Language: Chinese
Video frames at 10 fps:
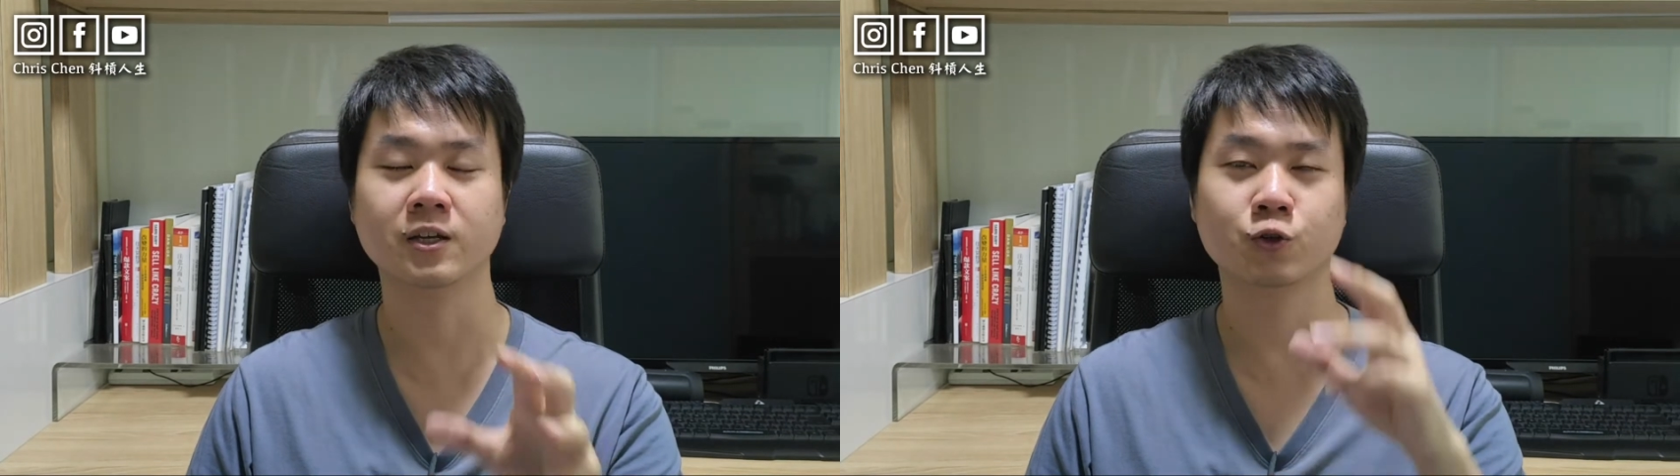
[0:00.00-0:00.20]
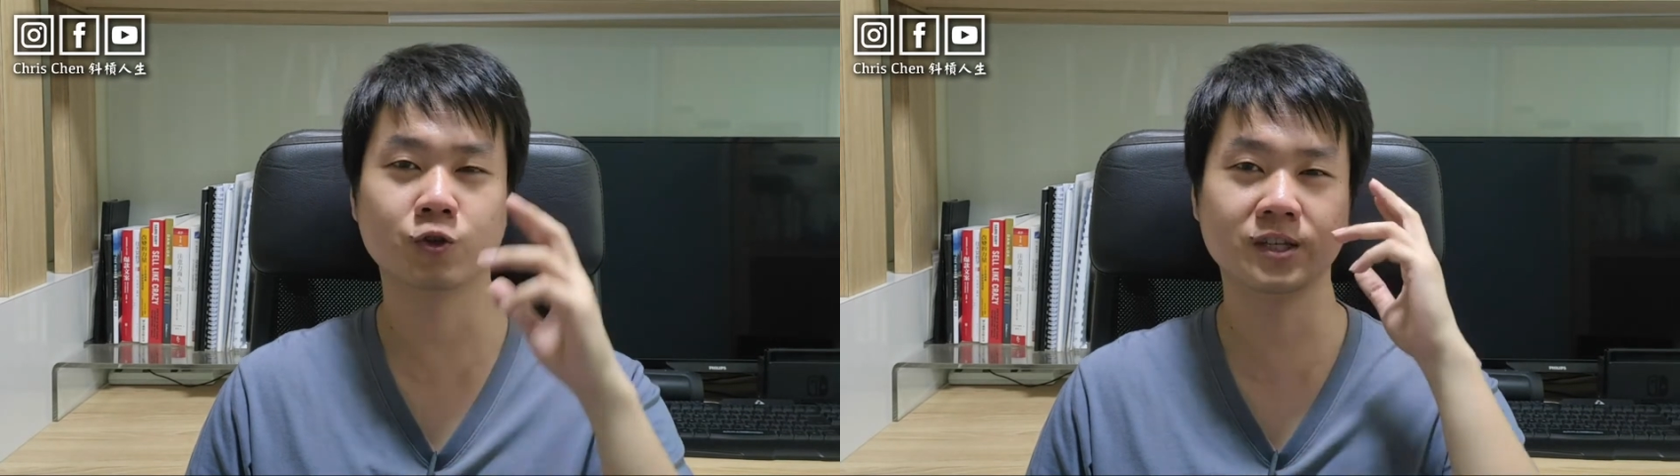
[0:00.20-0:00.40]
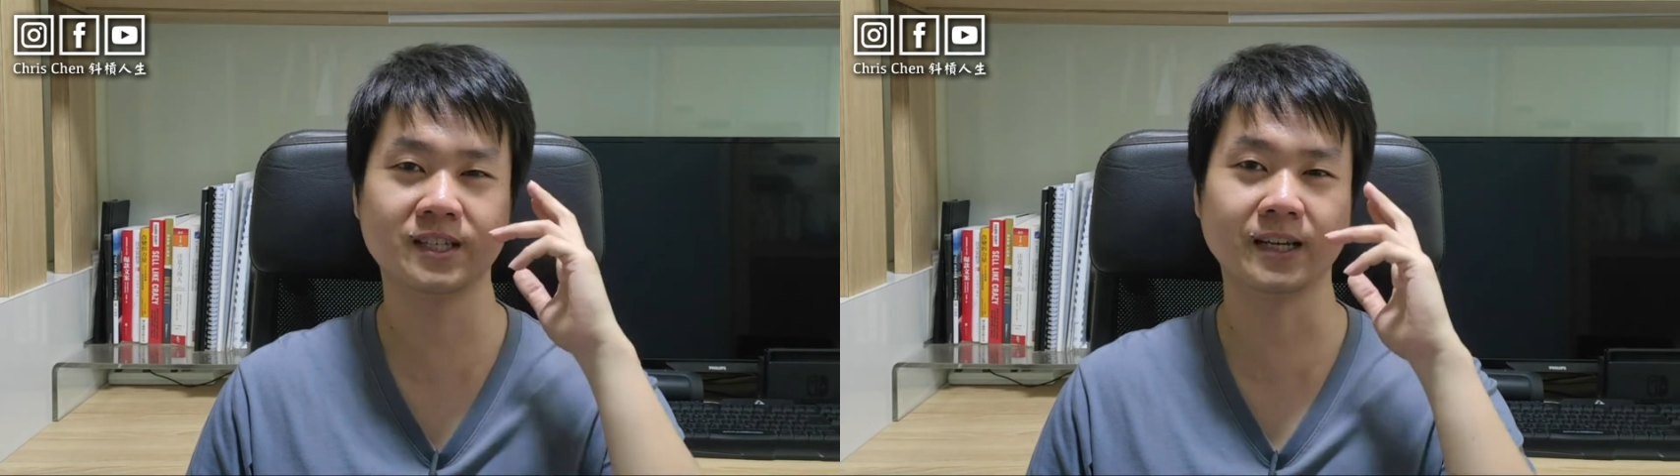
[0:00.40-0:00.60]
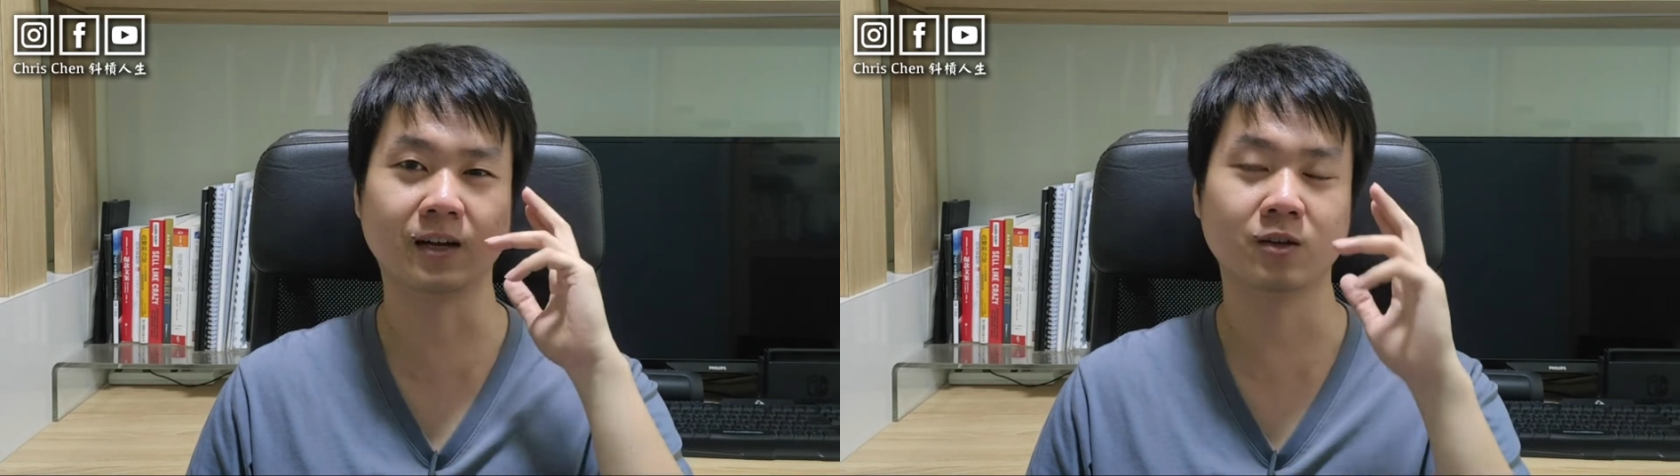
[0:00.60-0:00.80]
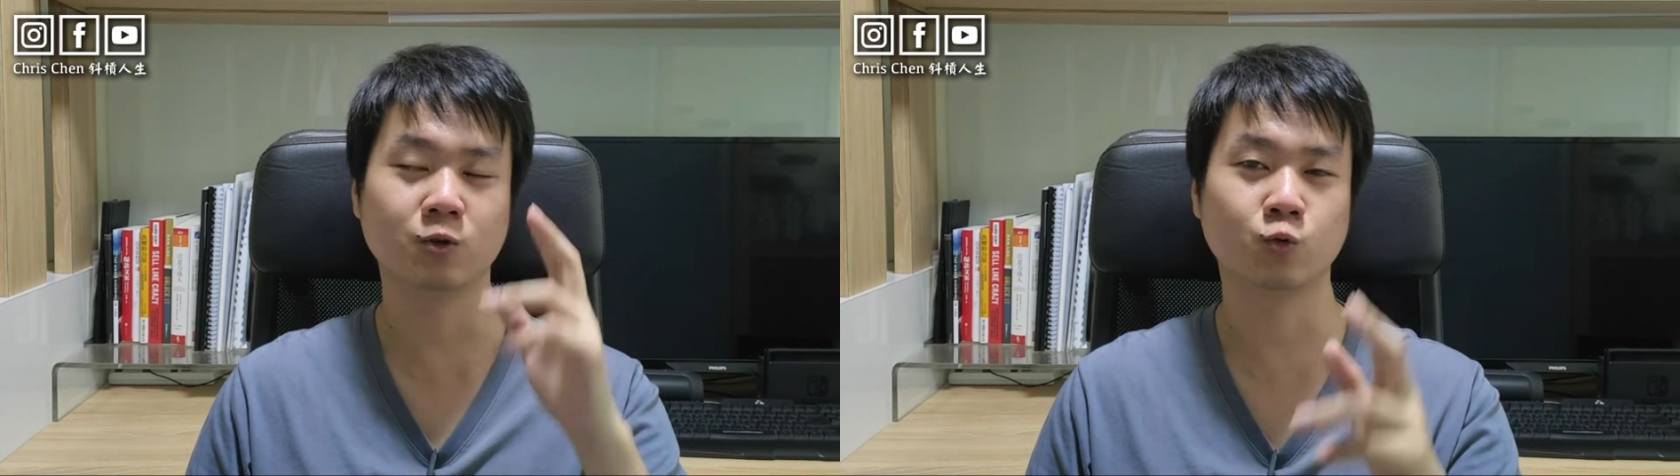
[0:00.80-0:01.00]
去
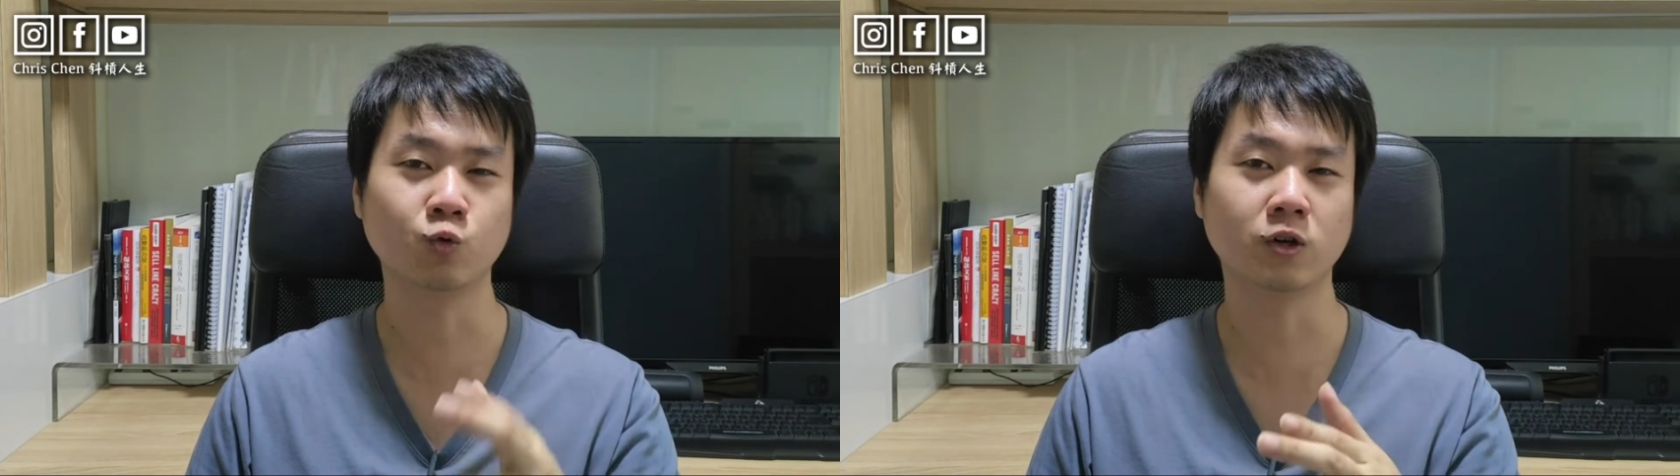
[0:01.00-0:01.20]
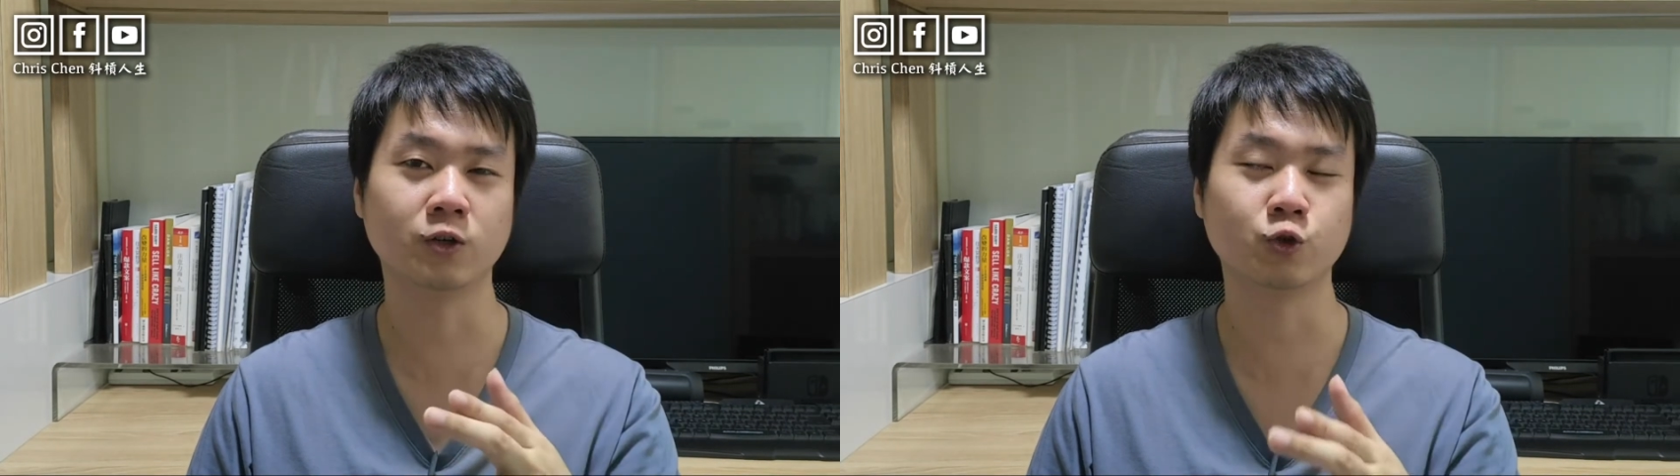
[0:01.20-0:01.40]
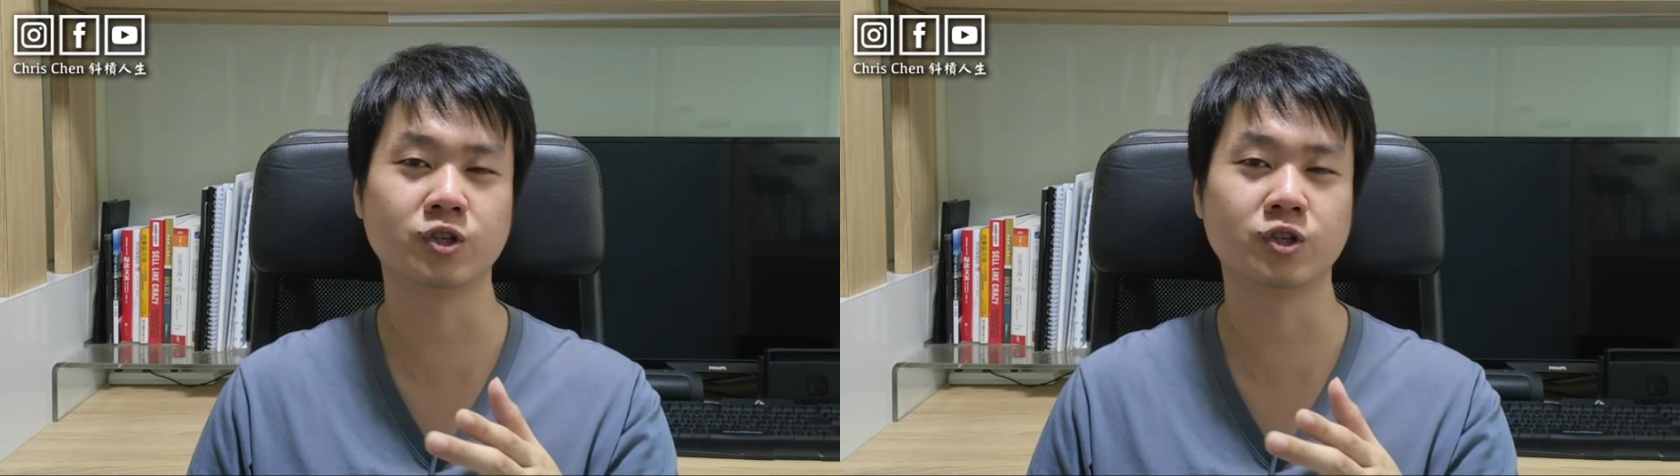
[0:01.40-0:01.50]
想。”如何去